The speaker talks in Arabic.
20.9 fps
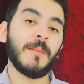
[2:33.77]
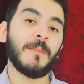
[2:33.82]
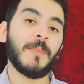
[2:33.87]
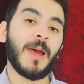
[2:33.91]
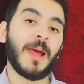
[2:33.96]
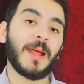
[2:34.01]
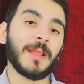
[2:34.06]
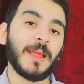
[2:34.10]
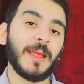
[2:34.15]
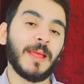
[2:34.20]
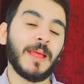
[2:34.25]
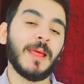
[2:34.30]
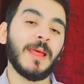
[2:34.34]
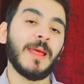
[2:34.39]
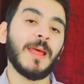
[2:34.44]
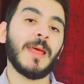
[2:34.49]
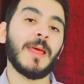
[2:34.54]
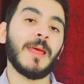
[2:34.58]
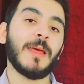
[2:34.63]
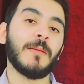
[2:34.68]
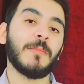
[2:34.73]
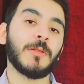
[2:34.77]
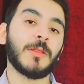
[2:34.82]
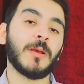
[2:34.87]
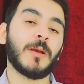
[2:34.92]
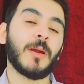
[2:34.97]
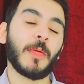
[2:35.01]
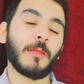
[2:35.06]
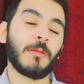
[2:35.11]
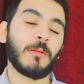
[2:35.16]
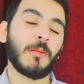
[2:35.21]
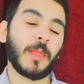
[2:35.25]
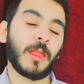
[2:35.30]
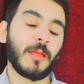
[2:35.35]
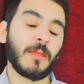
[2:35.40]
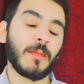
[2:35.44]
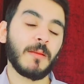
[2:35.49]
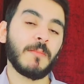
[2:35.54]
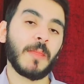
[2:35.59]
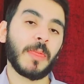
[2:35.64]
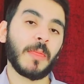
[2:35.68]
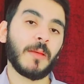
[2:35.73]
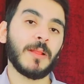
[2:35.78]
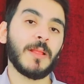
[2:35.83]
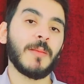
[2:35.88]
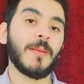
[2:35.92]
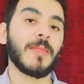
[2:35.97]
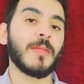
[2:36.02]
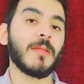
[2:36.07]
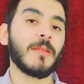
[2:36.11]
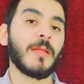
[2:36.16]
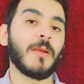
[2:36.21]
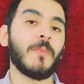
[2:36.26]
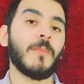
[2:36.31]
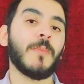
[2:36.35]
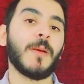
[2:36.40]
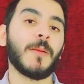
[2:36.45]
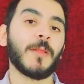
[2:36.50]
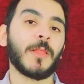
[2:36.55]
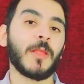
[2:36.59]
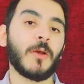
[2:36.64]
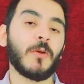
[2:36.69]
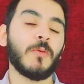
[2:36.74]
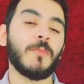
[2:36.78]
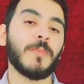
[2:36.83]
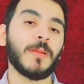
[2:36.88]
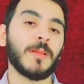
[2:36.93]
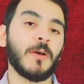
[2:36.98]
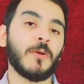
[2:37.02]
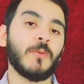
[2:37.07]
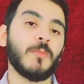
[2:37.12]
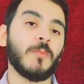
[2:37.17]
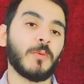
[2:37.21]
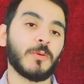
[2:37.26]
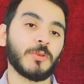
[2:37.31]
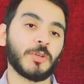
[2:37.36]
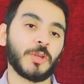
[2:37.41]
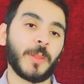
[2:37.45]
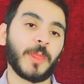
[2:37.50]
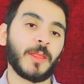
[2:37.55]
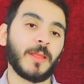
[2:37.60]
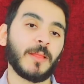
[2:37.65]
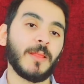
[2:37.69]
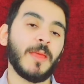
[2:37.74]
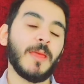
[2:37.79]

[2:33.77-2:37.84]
بعدها آه، بتقرا سوره ياسين مره واحده بس ثم تقوم بالنوم مباشره